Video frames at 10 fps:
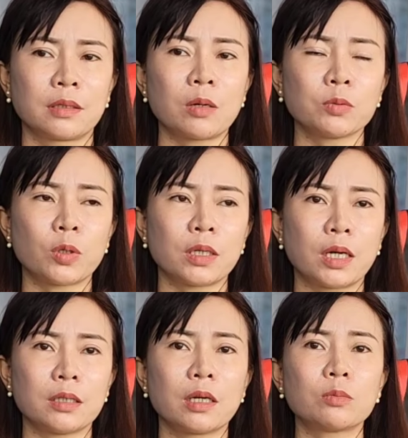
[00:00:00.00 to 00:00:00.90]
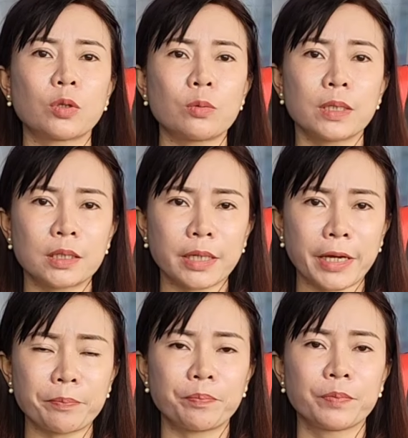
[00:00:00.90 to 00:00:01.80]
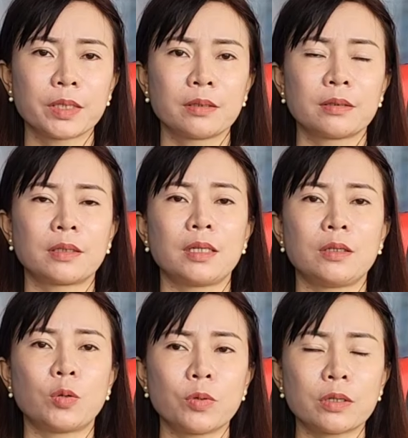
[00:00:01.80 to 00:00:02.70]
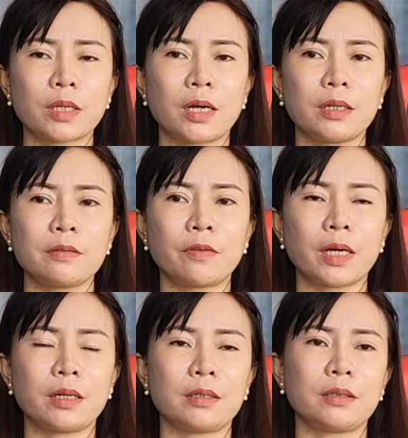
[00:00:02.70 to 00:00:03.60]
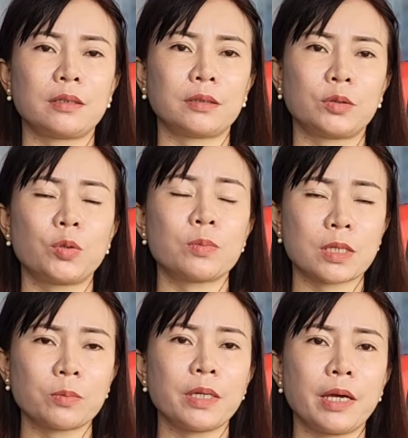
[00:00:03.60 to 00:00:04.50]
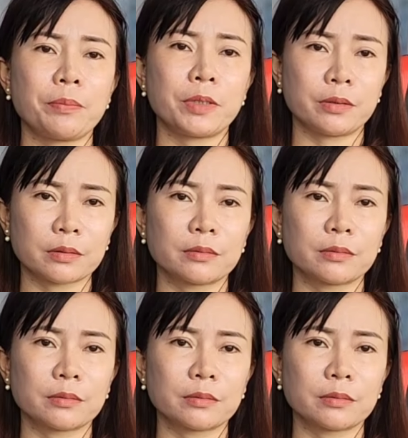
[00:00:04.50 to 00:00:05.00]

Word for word: không thuận lợi không tốt hơn em thì cũng có thể về chung sống với em được